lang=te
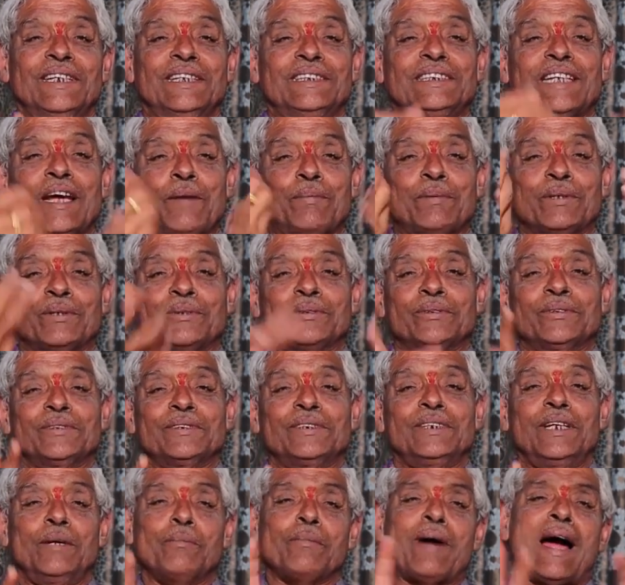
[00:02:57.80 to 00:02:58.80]
నీ శపథం
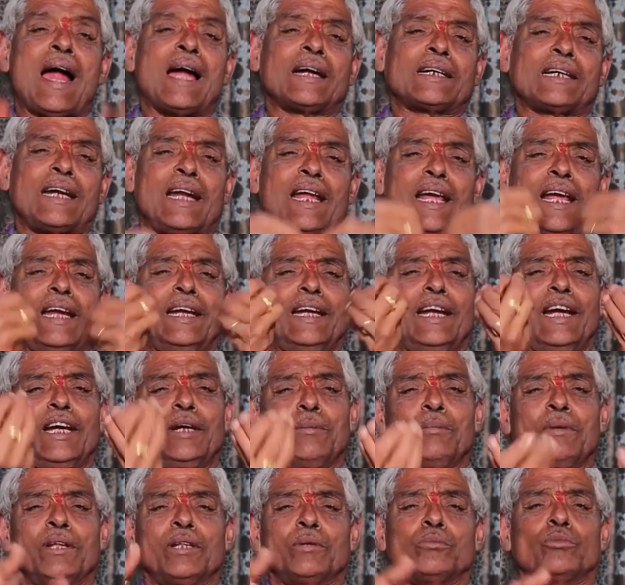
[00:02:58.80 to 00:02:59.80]
నీ మాటలే
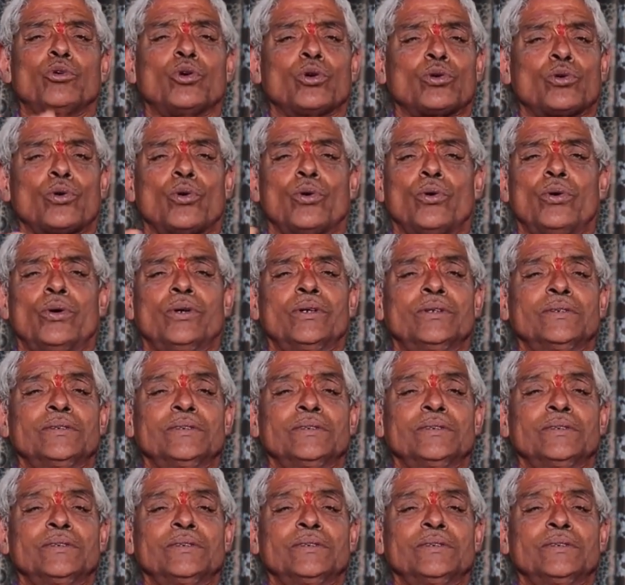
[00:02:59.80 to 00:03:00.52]
నీటి మీద మూటలు